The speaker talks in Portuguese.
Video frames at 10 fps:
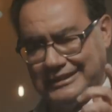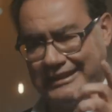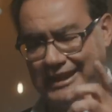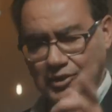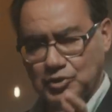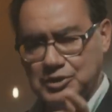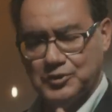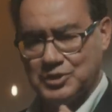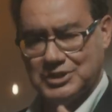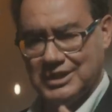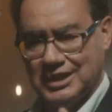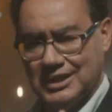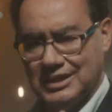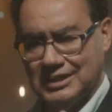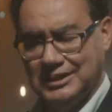dentro de
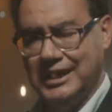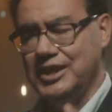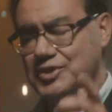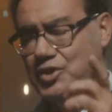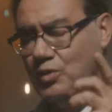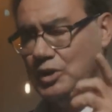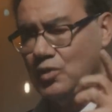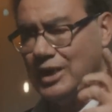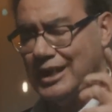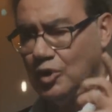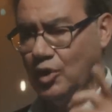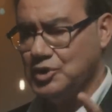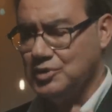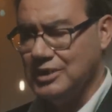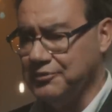você, desde quando o
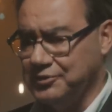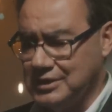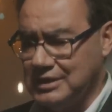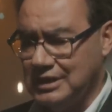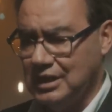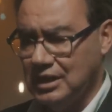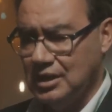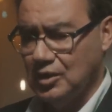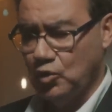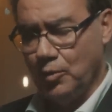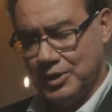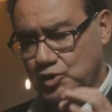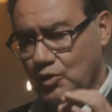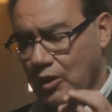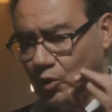relógio da vida
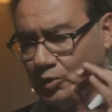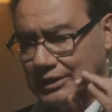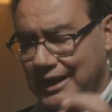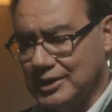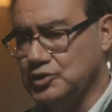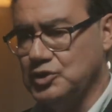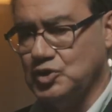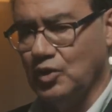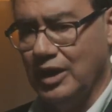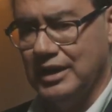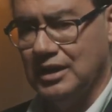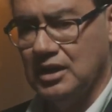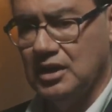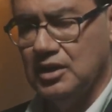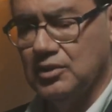começou a contar a sua história,